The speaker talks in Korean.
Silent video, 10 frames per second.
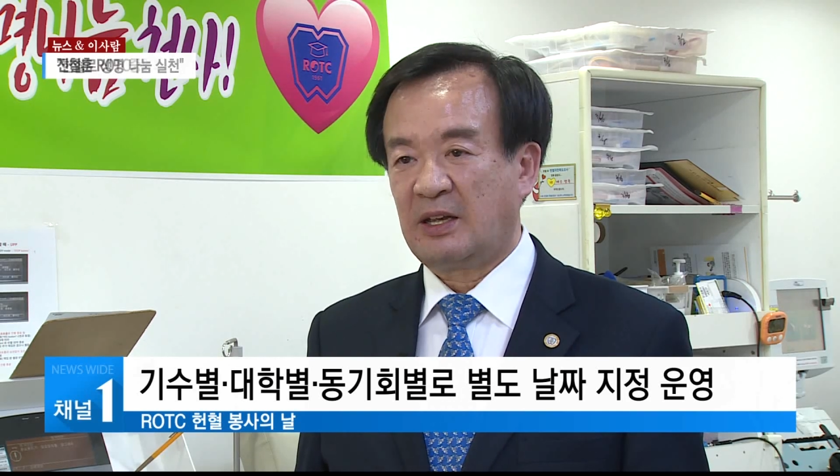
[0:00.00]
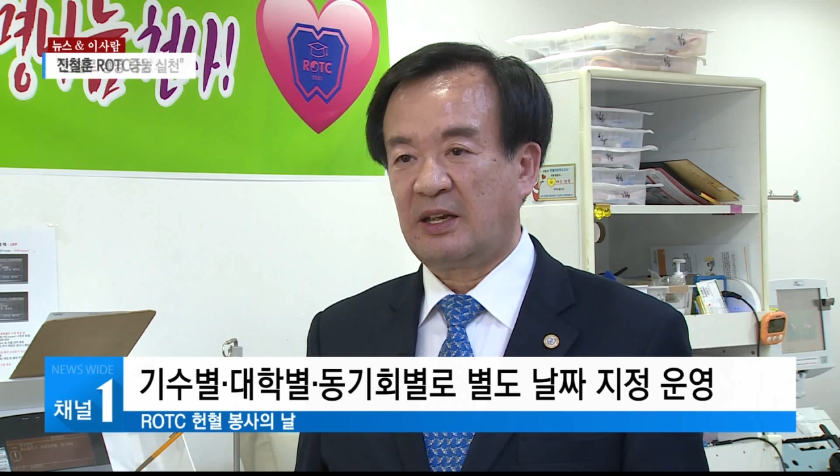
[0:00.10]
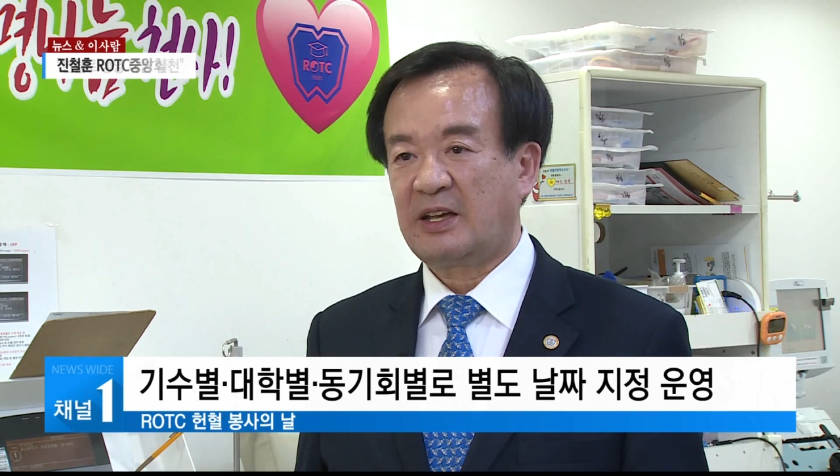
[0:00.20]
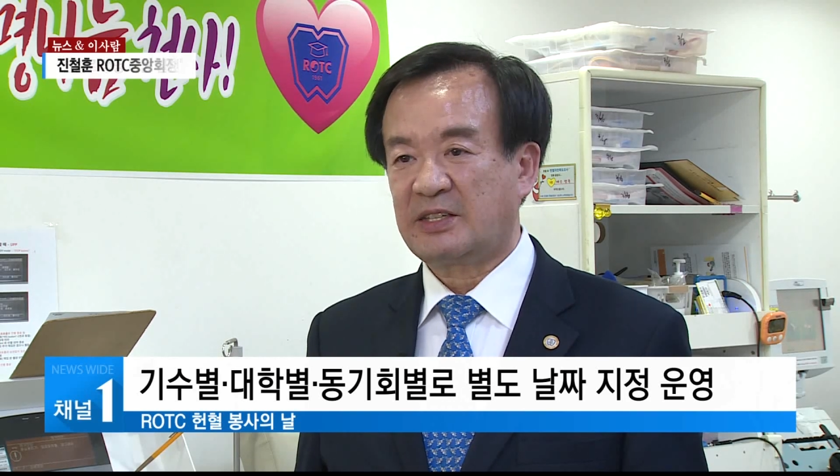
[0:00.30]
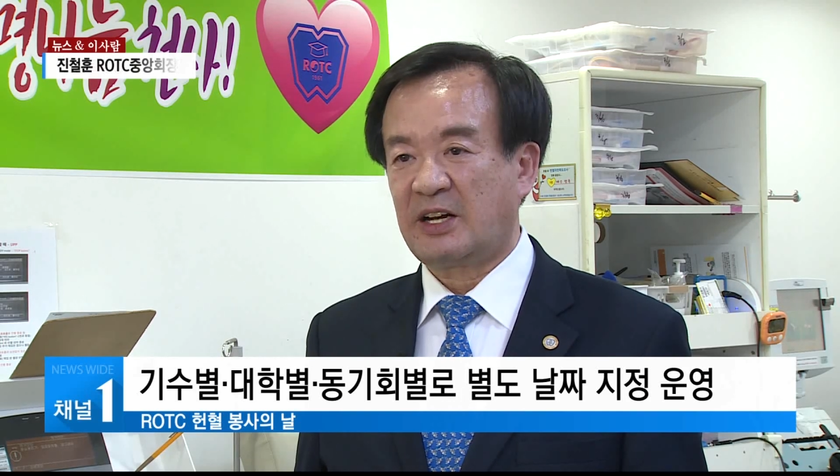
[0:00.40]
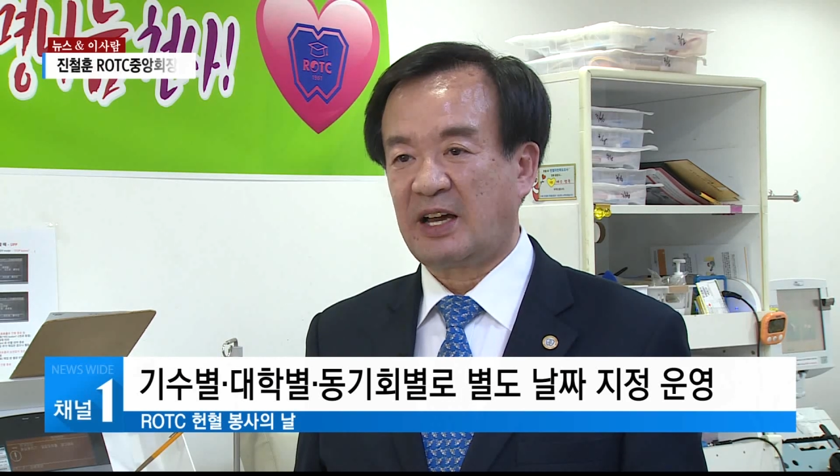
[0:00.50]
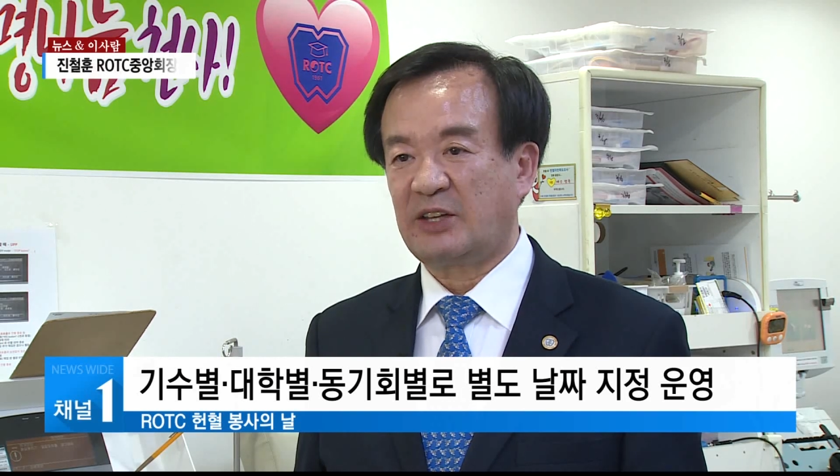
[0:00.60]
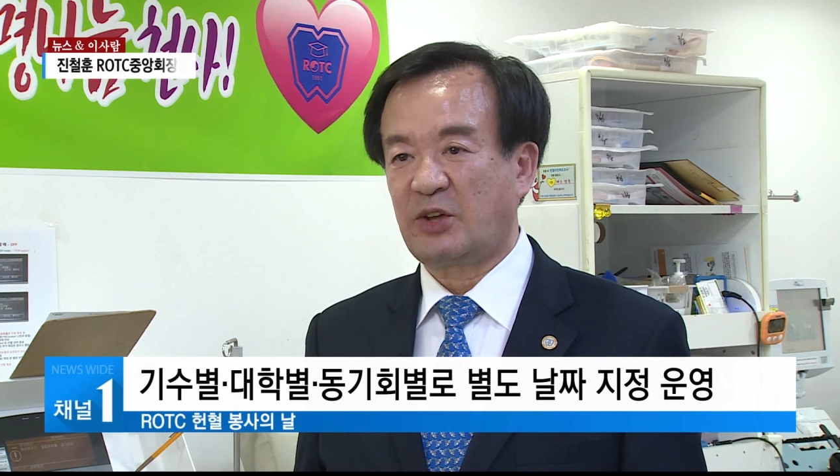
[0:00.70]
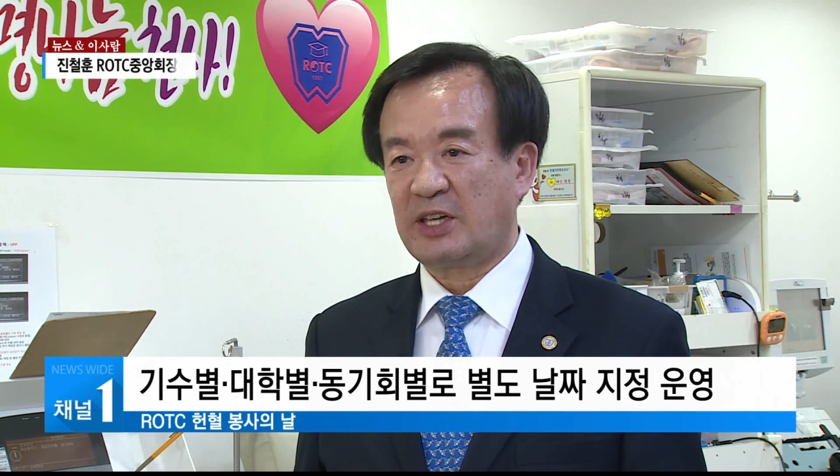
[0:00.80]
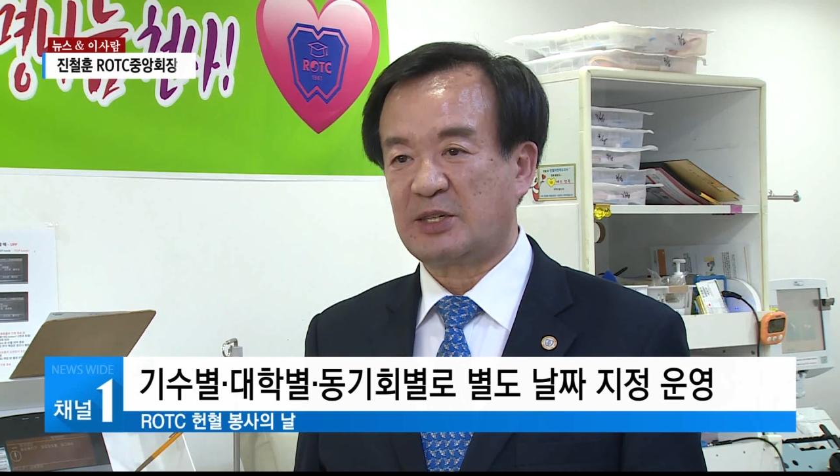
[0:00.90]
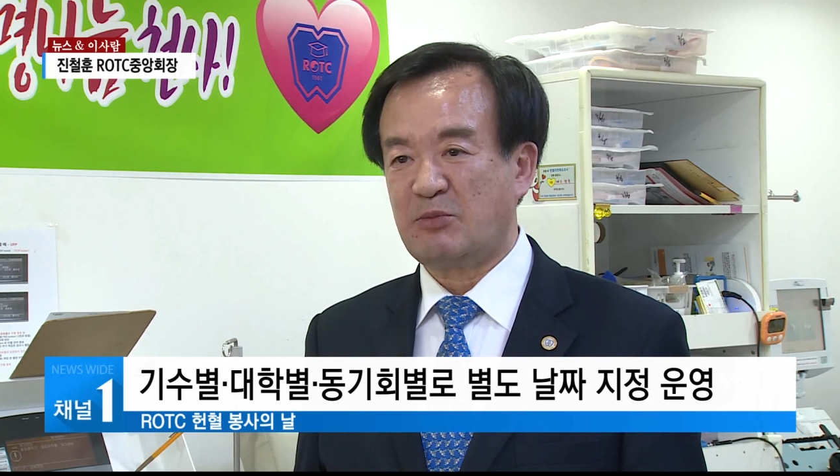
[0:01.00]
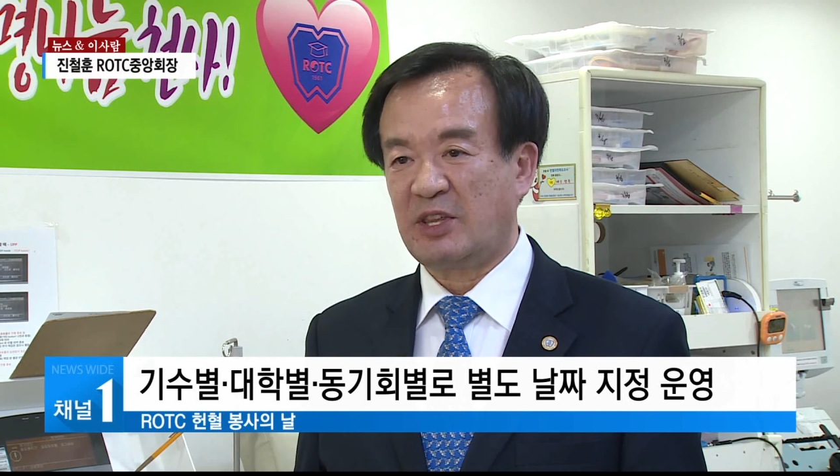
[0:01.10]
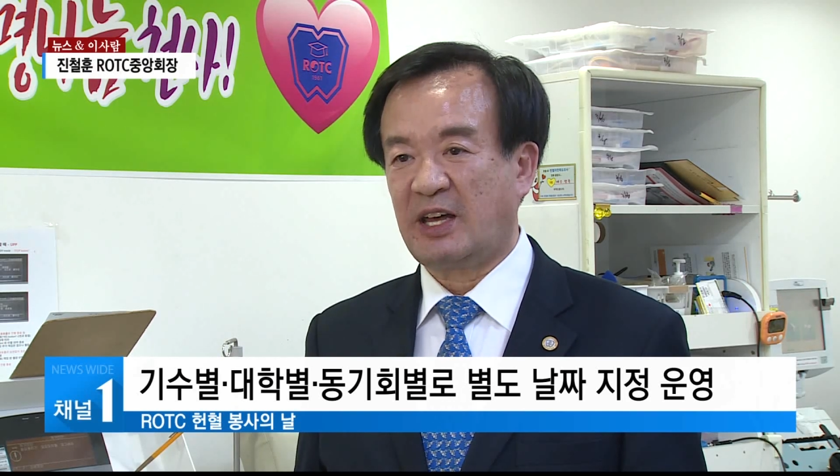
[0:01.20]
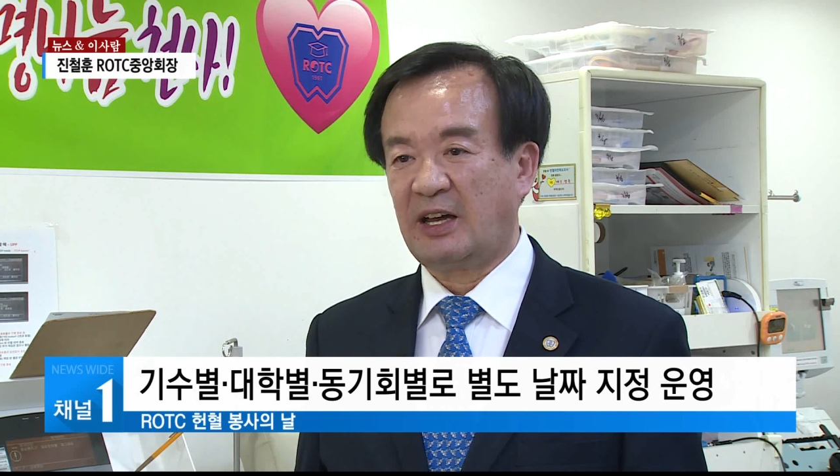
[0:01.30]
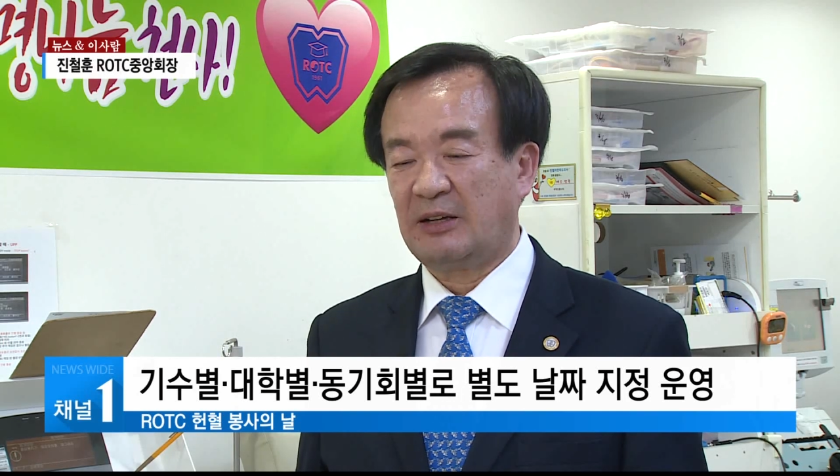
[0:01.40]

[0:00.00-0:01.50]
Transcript: 행사를 하게 되겠습니다.